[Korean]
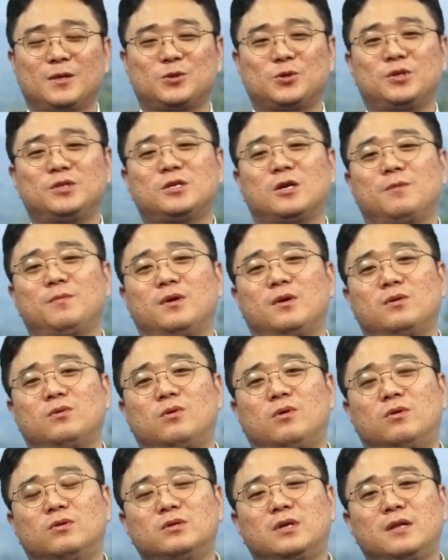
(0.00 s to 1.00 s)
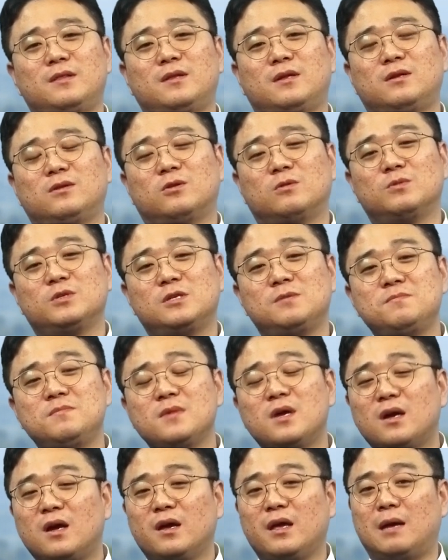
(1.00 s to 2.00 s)
저희 자매하고 어느 한날은 너무
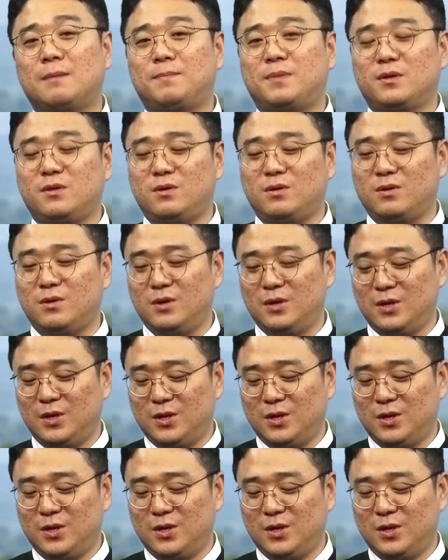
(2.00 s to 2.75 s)
심각하게 아파서